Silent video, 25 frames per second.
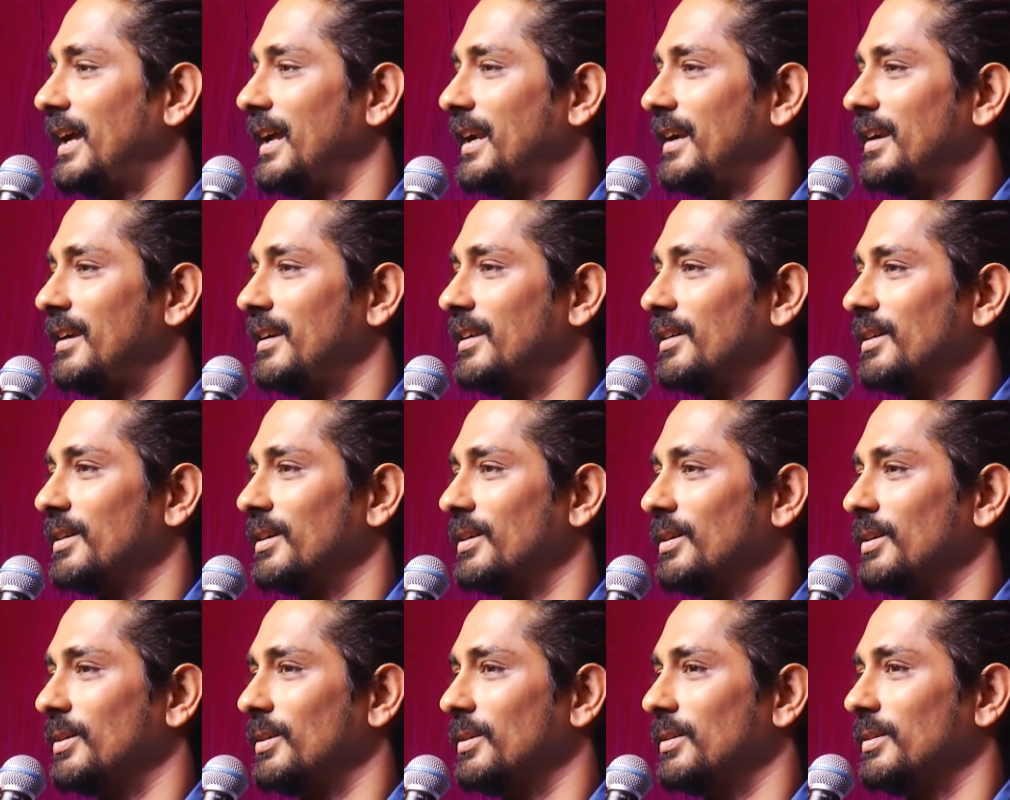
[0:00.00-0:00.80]
அண்ட்
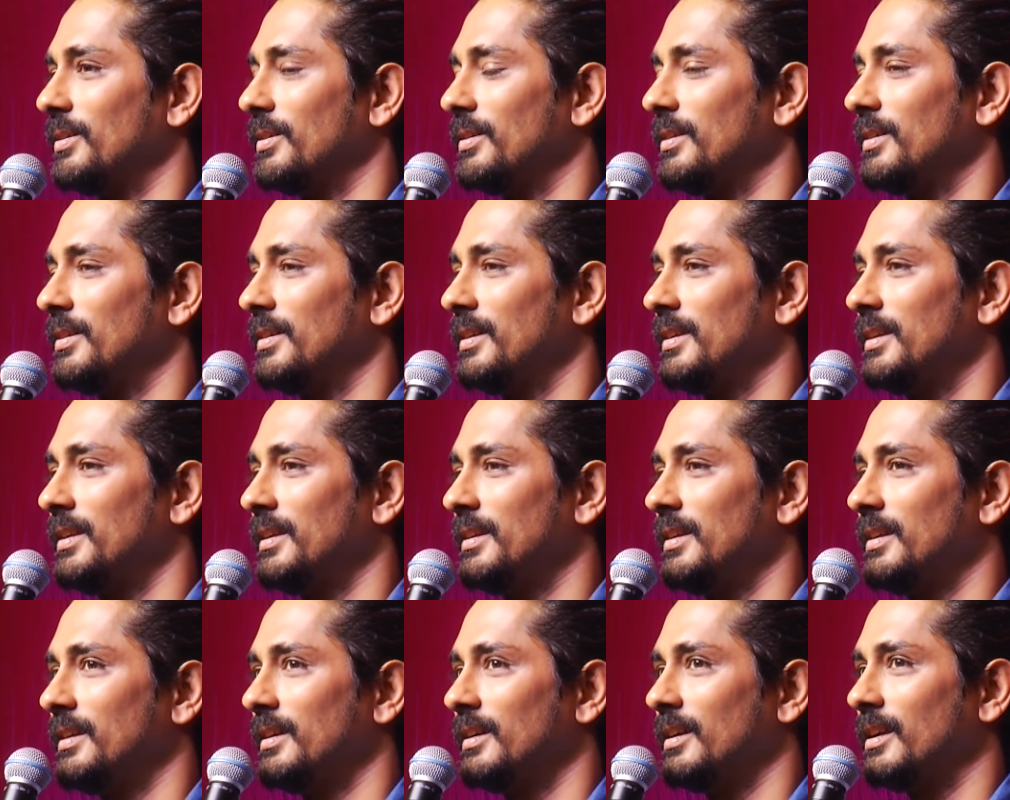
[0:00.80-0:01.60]

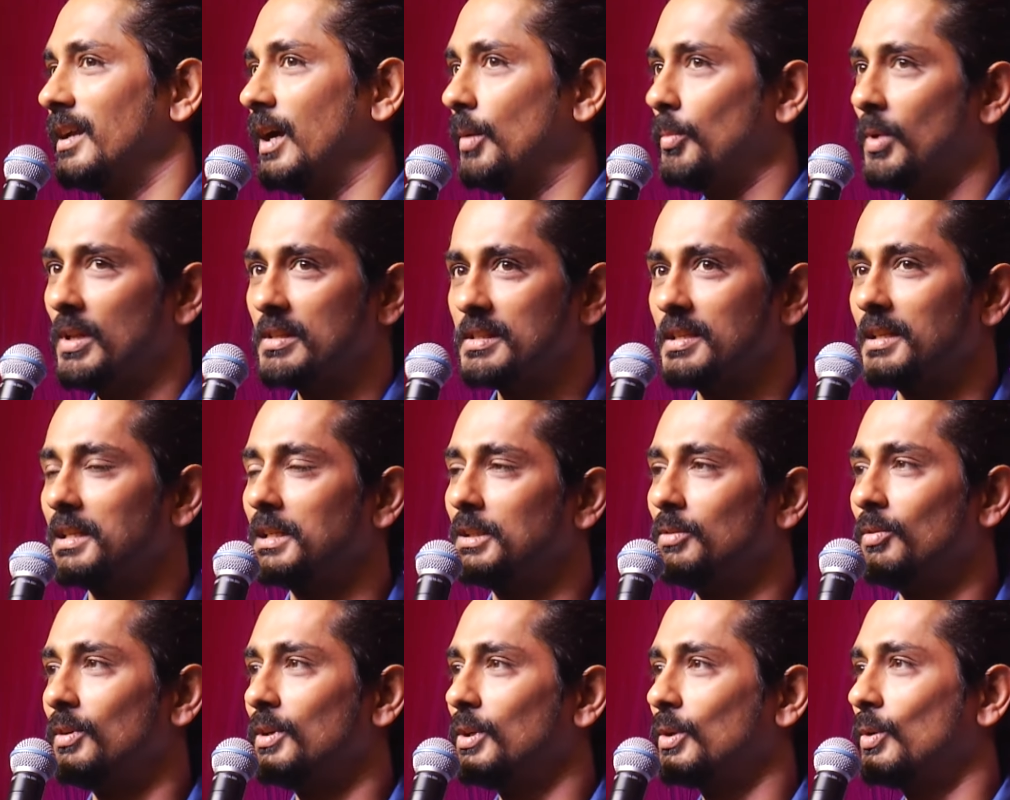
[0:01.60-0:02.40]
கமல் சார்
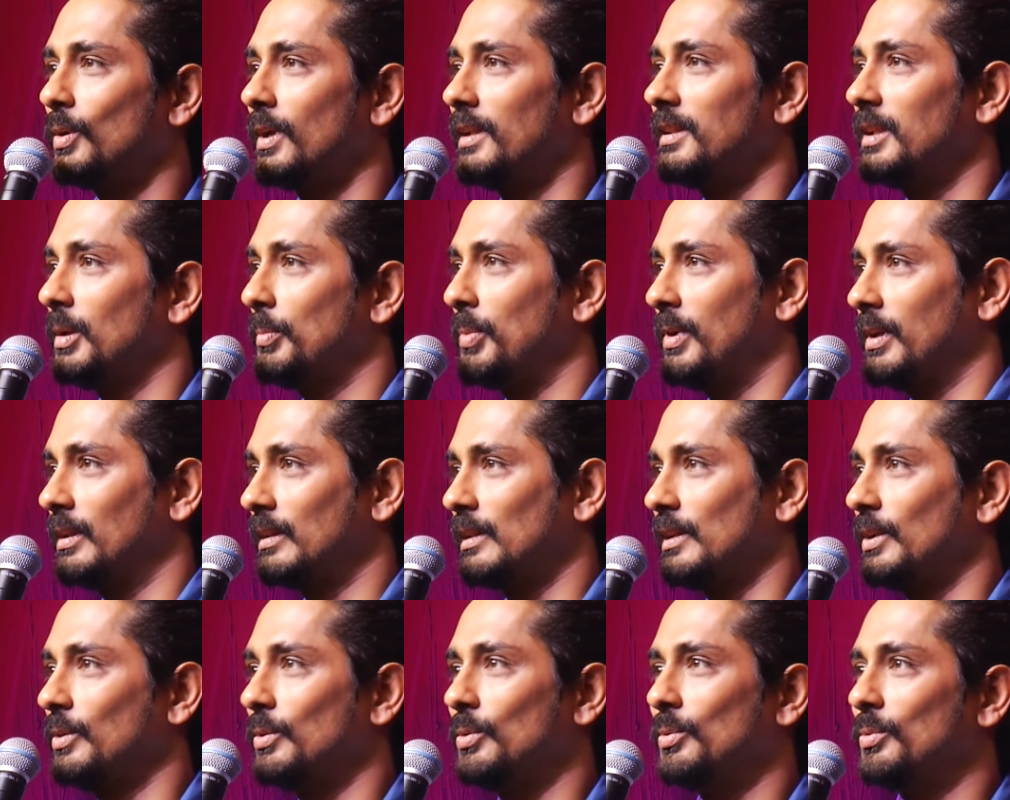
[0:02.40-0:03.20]
இது வரைக்கும் எந்த
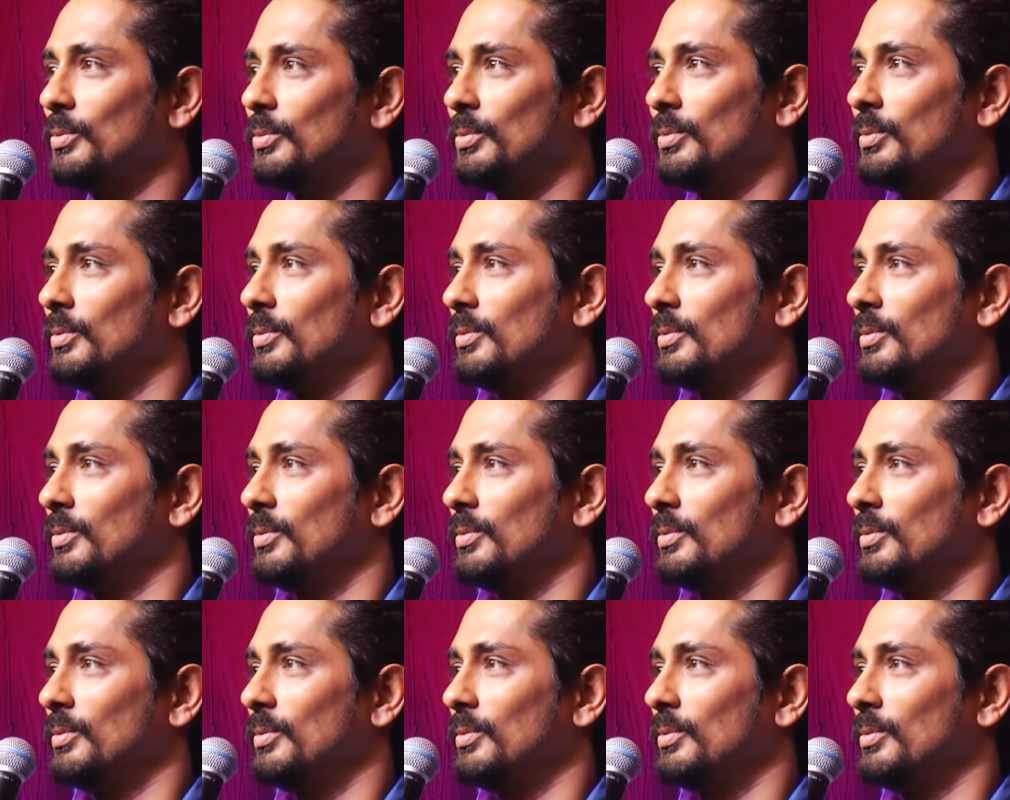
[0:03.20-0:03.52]
படத்துலையும்